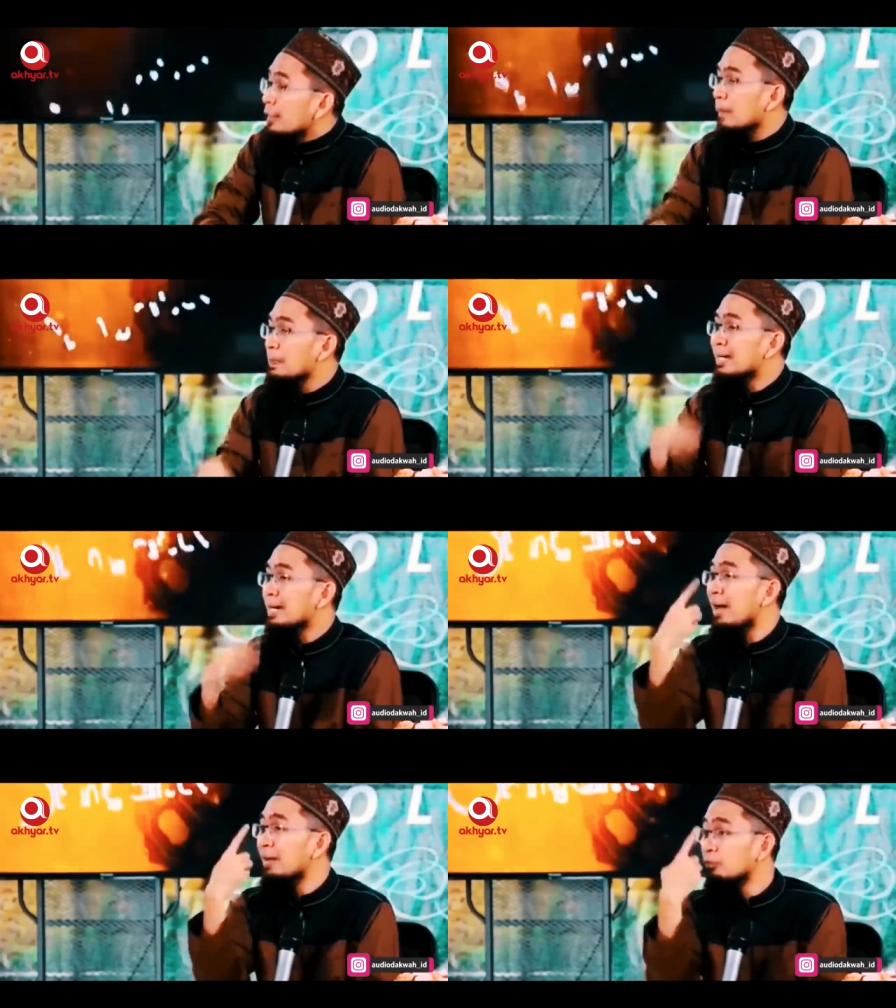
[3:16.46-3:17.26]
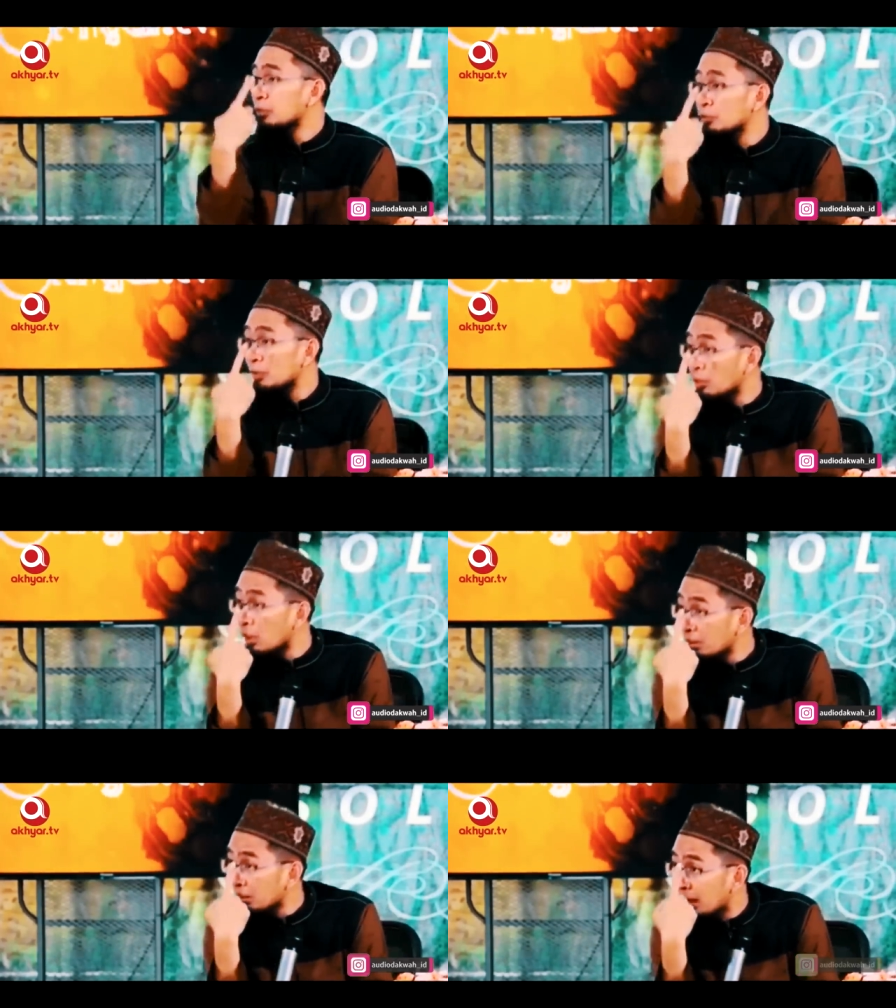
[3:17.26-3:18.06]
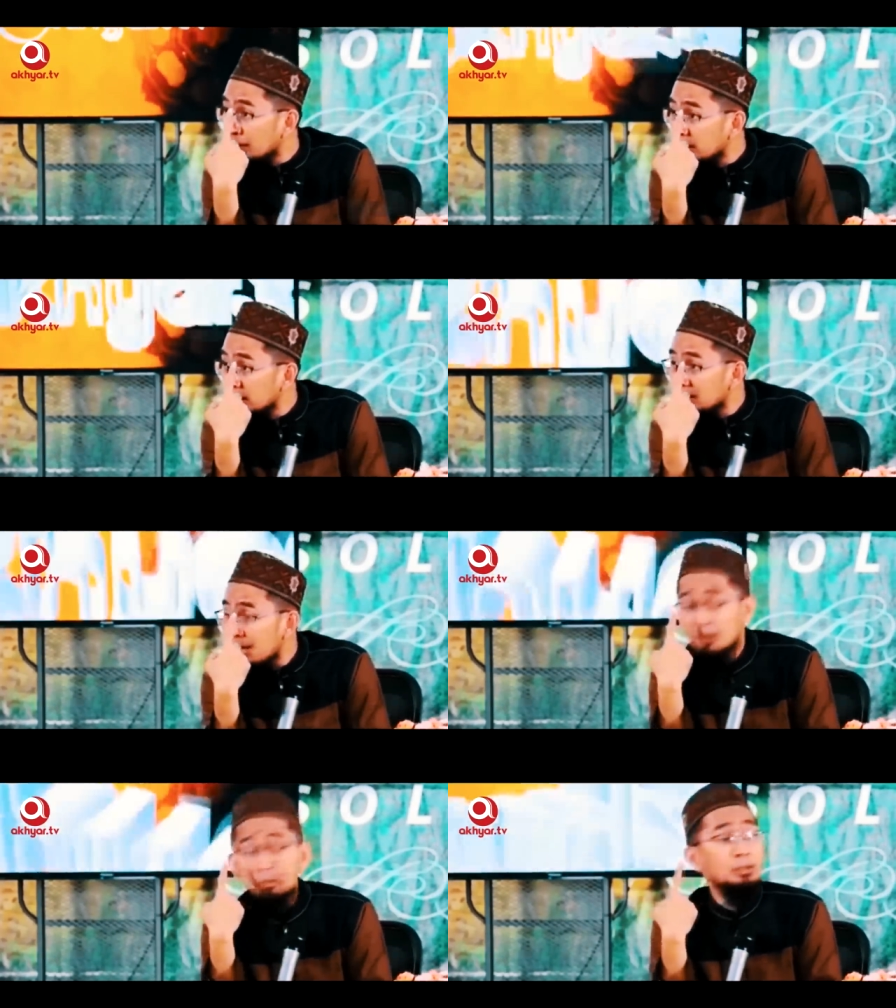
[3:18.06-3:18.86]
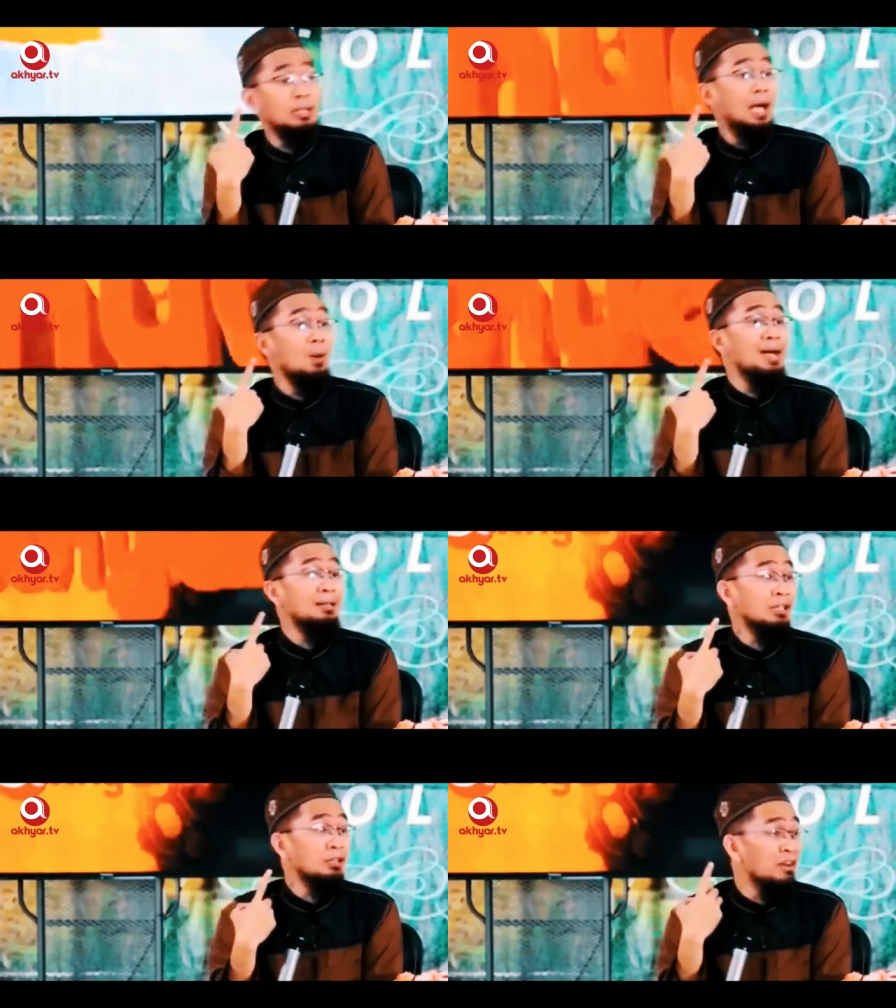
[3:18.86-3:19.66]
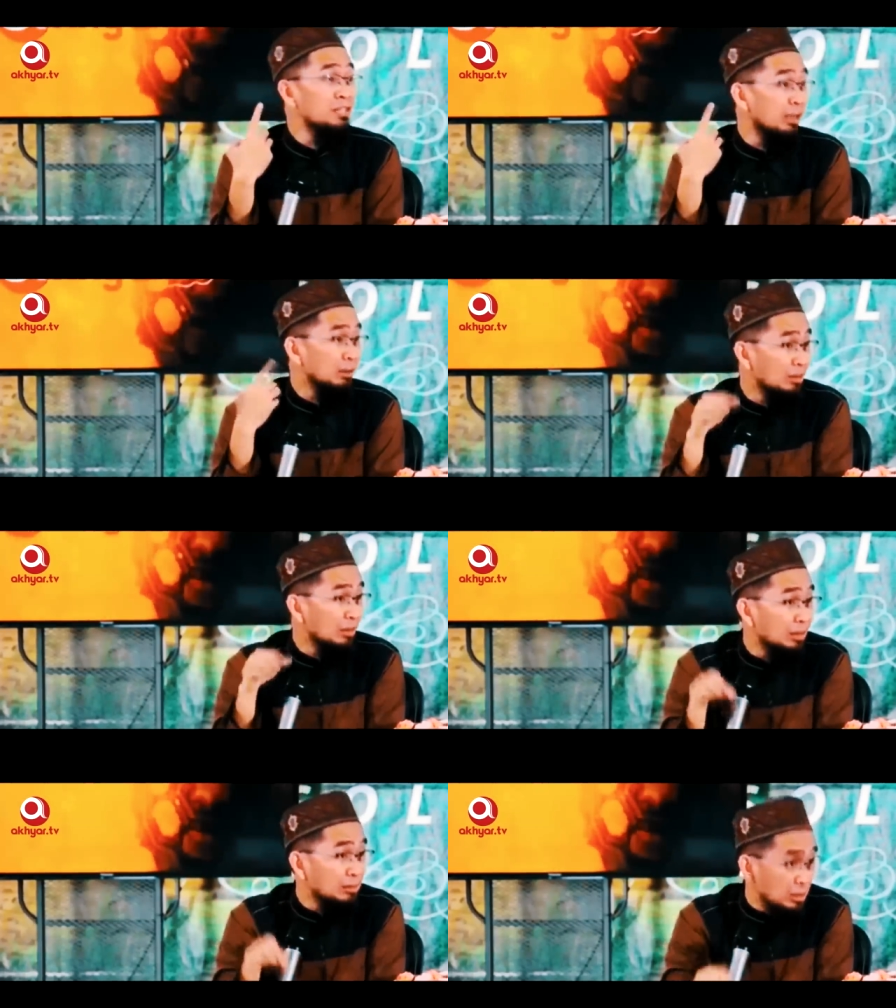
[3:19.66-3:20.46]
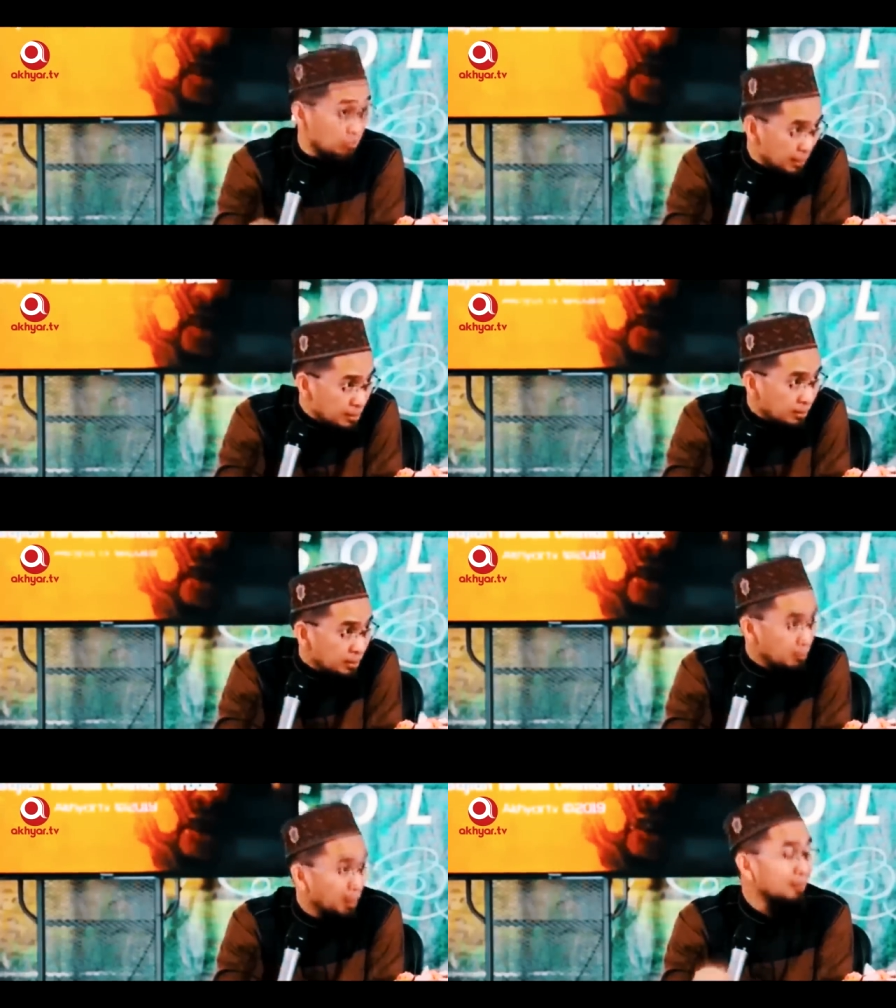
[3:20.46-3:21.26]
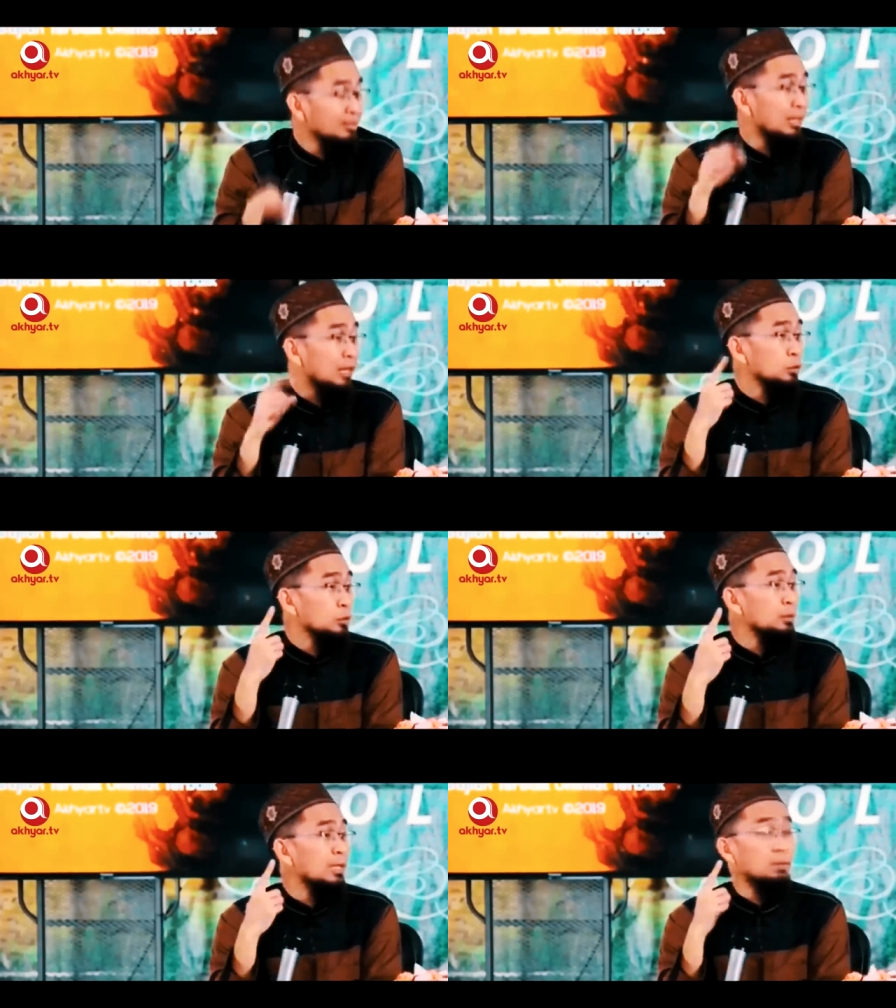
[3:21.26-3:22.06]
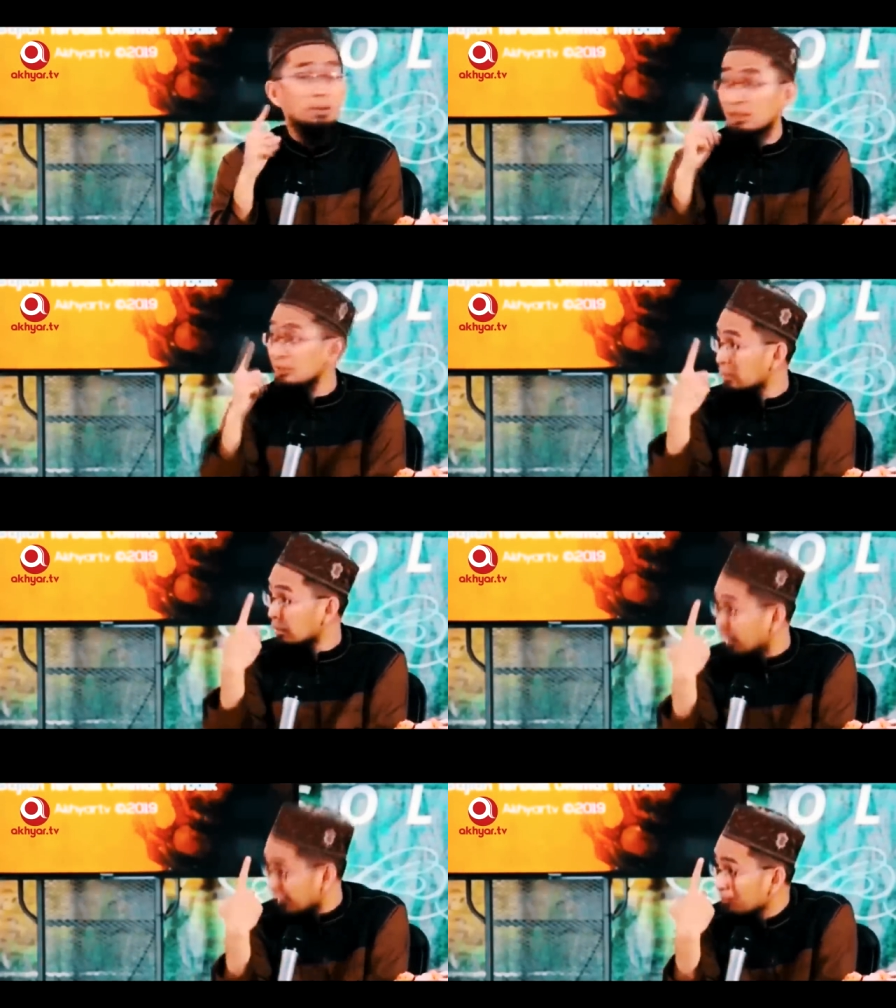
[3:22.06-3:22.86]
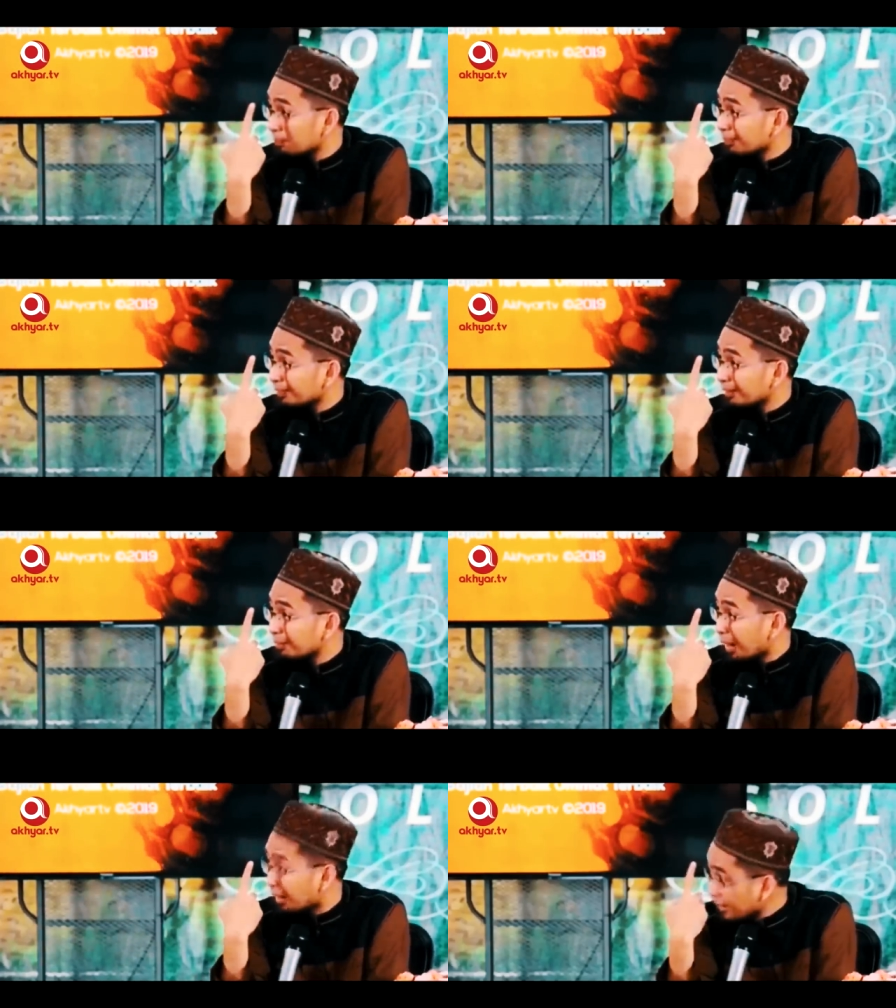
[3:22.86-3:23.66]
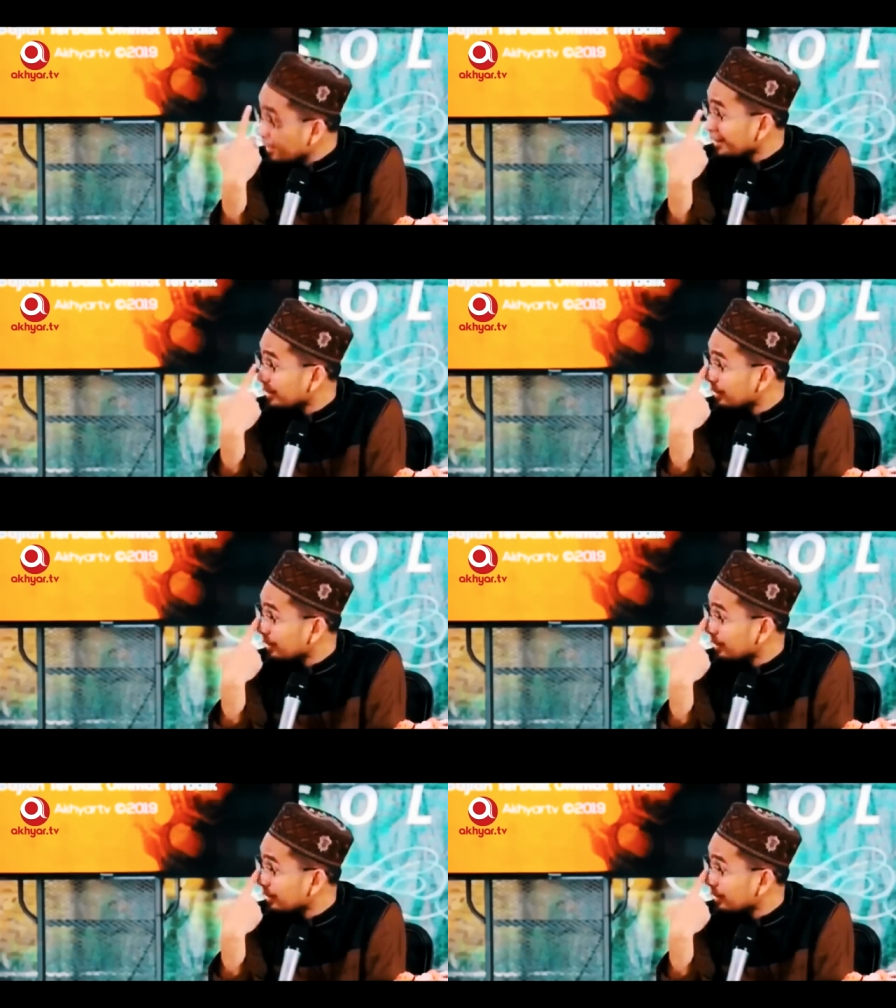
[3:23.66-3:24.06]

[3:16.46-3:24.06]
Tapi kalau antum sudah dua rakaat nih takut khawatir fajar segera tiba, maka segera tutup dengan witir satu rakaat. Paham ya?